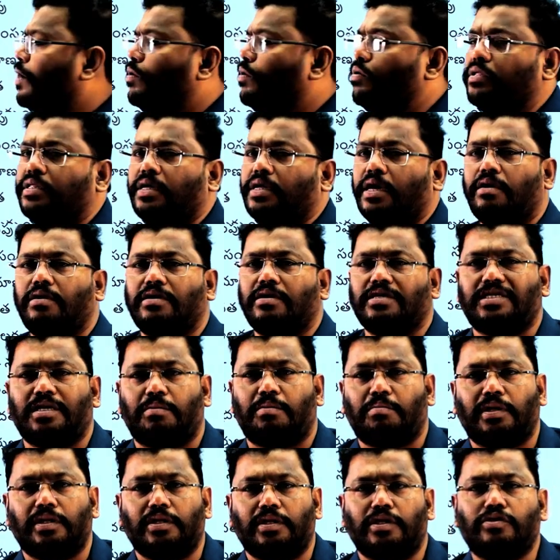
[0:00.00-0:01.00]
కౌలుదారులకు
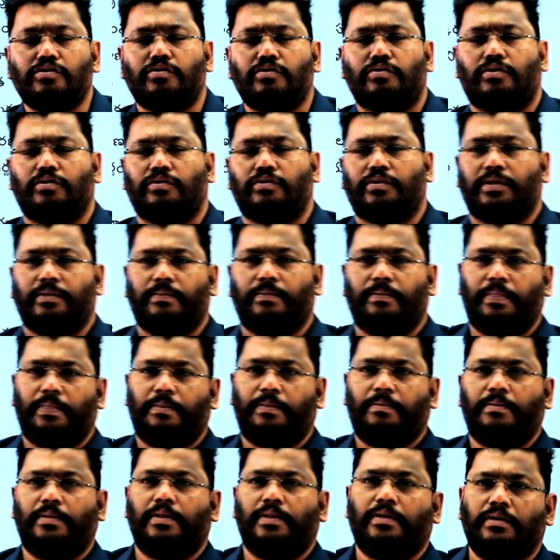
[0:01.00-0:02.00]
సంబంధించి ఉంటుంది
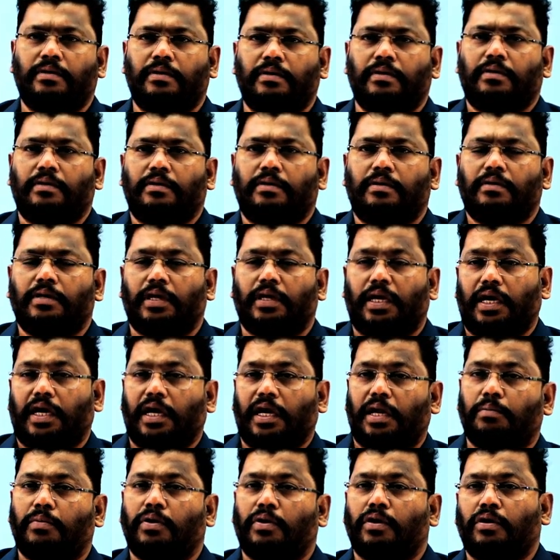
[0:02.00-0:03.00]
ఈ
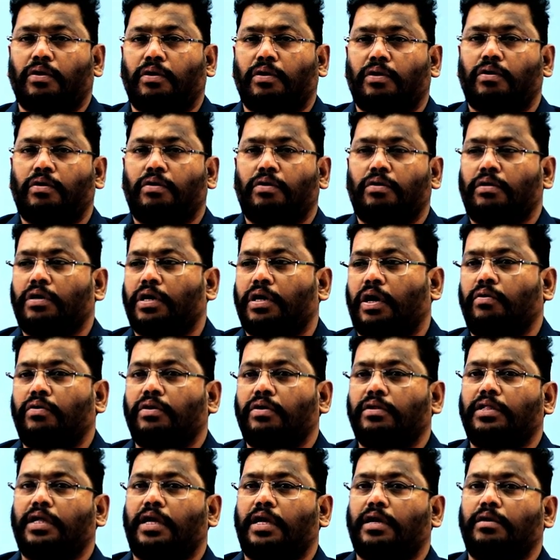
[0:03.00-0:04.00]
క్రమంలో
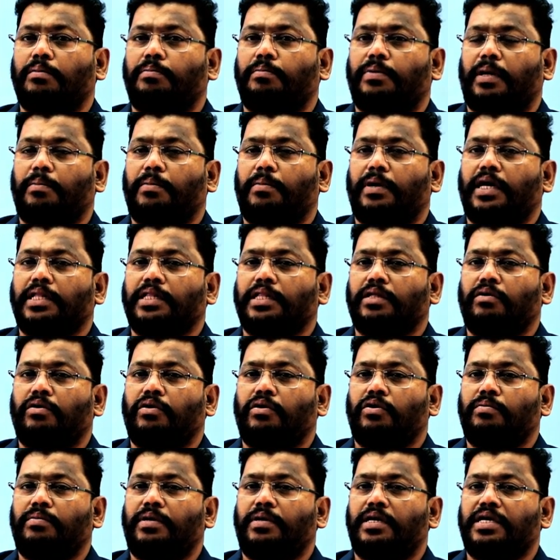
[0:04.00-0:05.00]
కౌలుదారులు
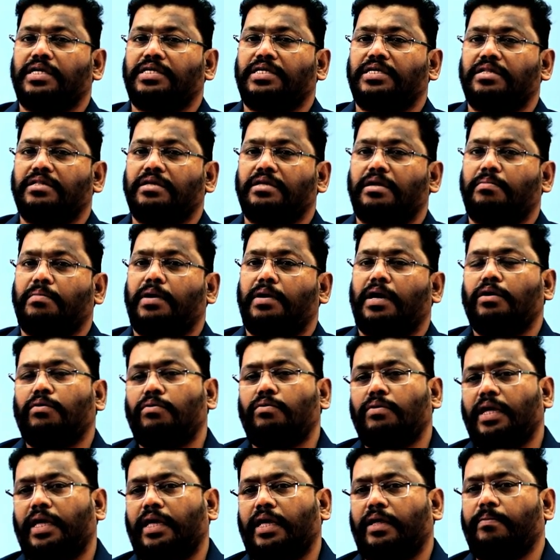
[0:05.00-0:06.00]
ప్రమాదంలో పడ్డ సందర్భాలు
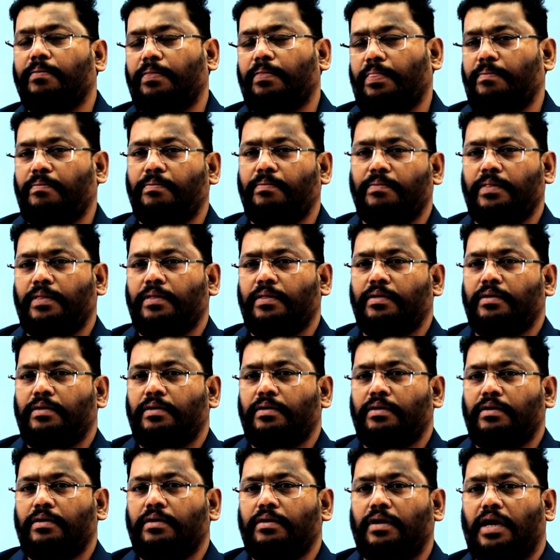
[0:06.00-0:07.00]
ఉన్నాయి
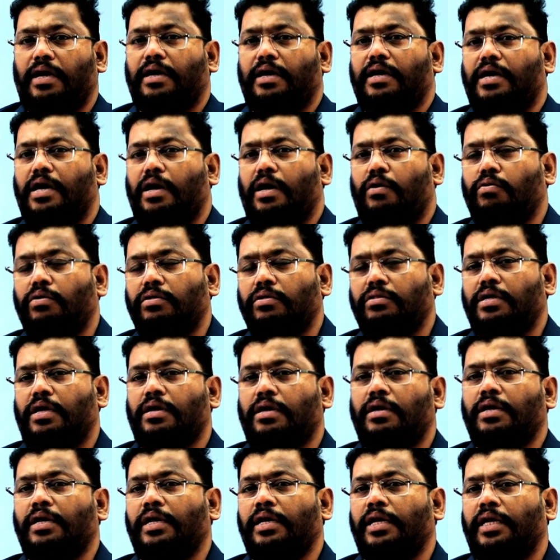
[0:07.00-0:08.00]
అలాంటి
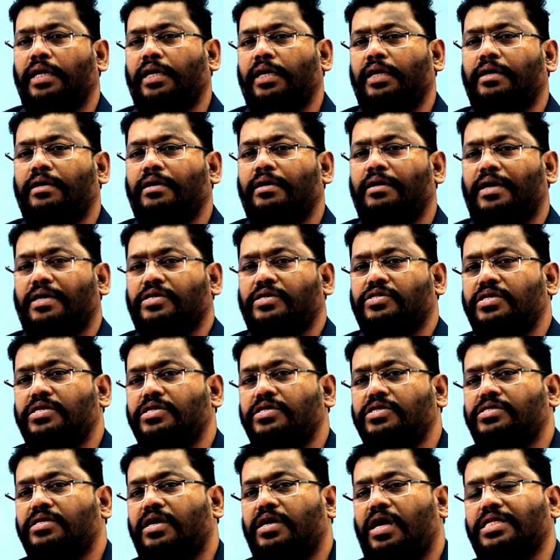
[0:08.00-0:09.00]
కౌలుదారులని
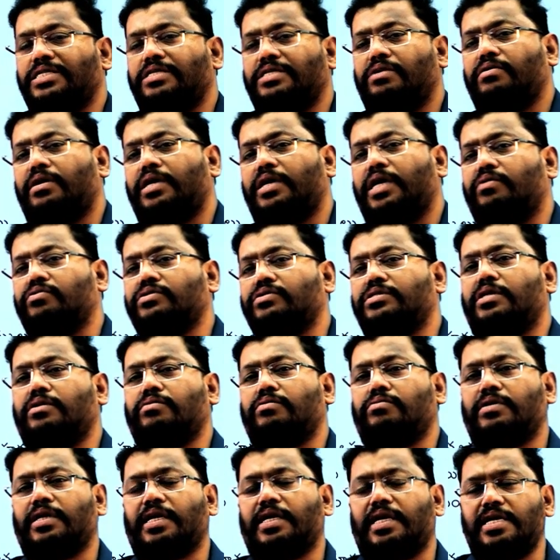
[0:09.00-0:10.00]
రక్షించాల్సినటువంటి అవసరం
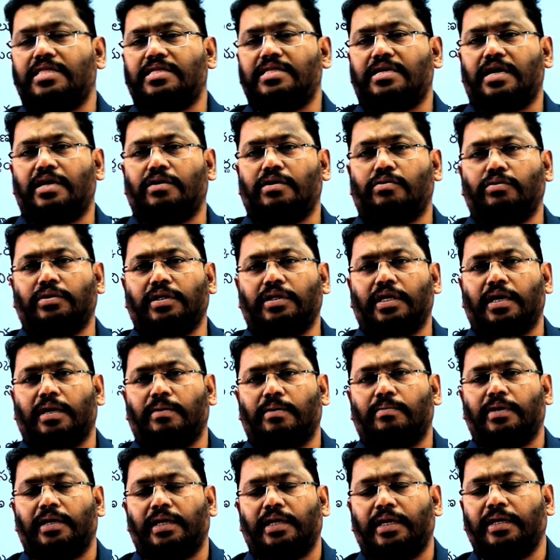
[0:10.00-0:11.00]
కూడా కేంద్రానికి ఉంది
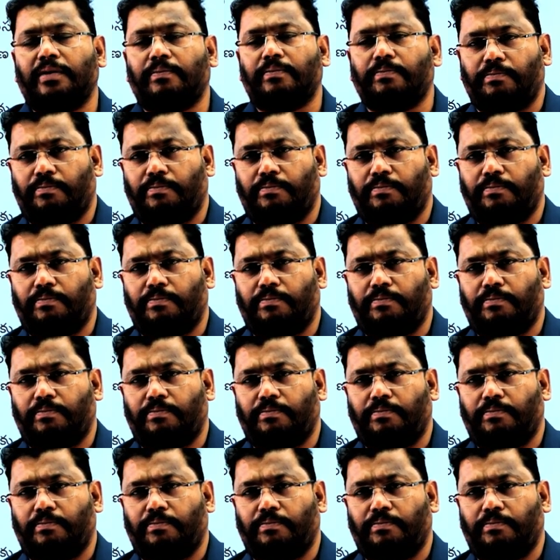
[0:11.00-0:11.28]
కాబట్టి